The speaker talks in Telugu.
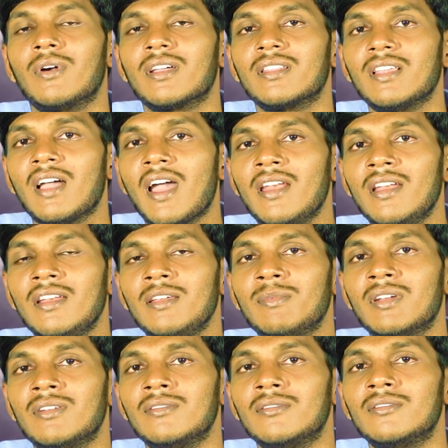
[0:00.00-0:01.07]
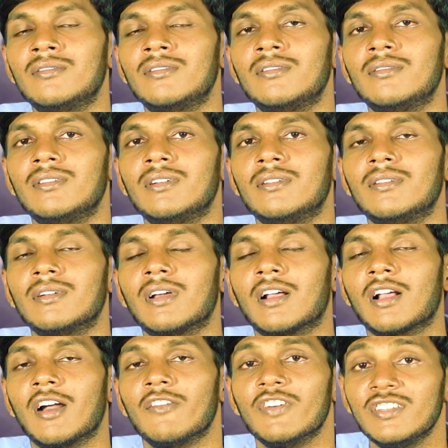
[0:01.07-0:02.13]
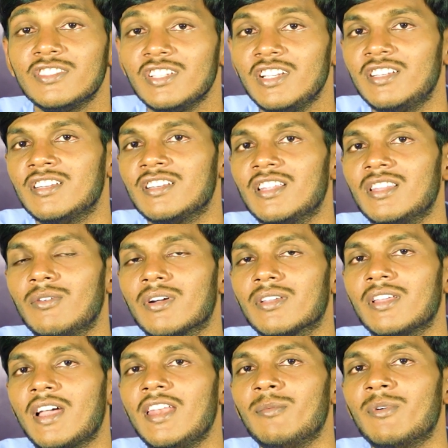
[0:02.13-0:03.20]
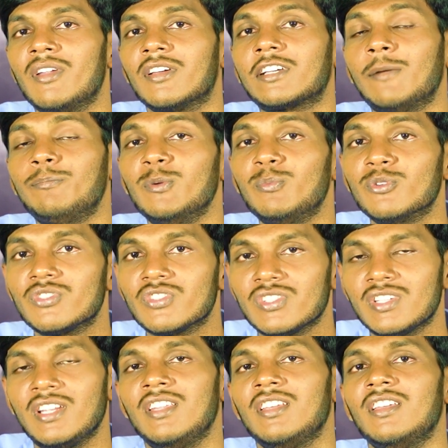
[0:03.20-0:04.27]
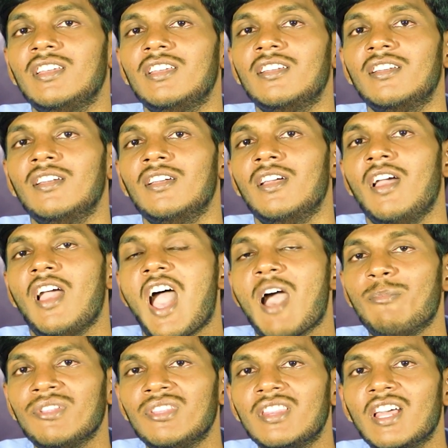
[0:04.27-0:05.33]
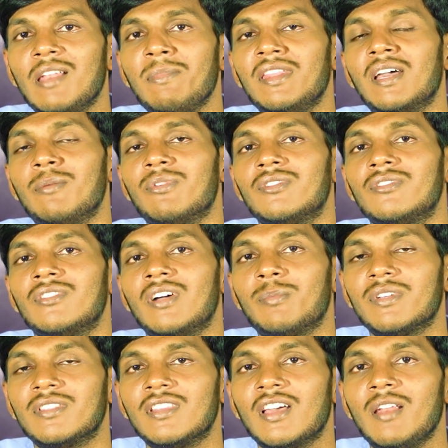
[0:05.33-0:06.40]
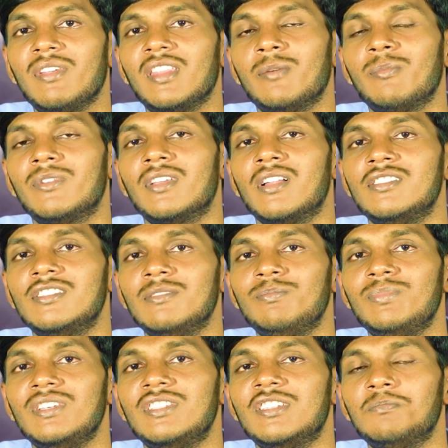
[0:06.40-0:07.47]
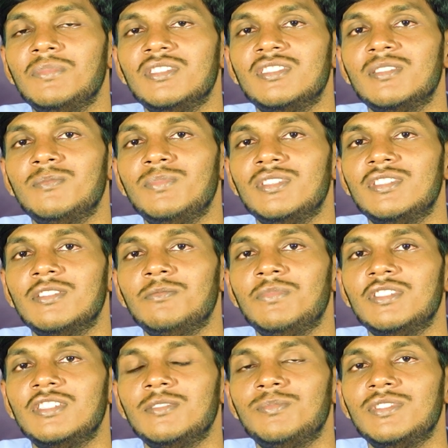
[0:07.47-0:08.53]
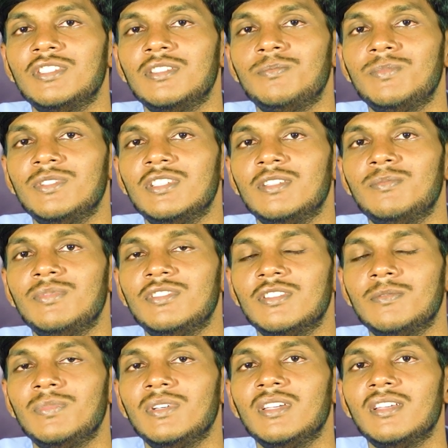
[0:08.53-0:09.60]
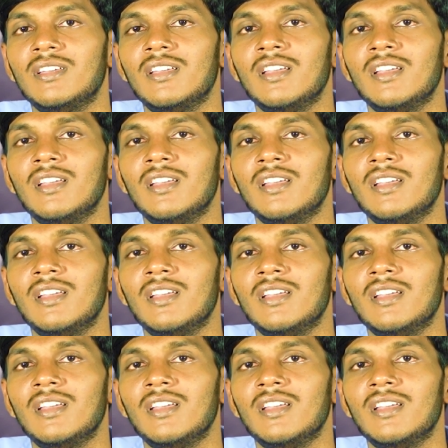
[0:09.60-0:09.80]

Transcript: ఒక దానిని మనం కవర్ చేయడానికి లేదా ఒక దాన్ని మనం కప్పిపుచ్చడానికి అబద్ధాల మీద అబద్ధం అబద్ధాల మీద అబద్ధాలు చెప్పి చెప్పి చెప్పి చెప్పి చెప్పి చెప్పి చెప్పి చెప్పి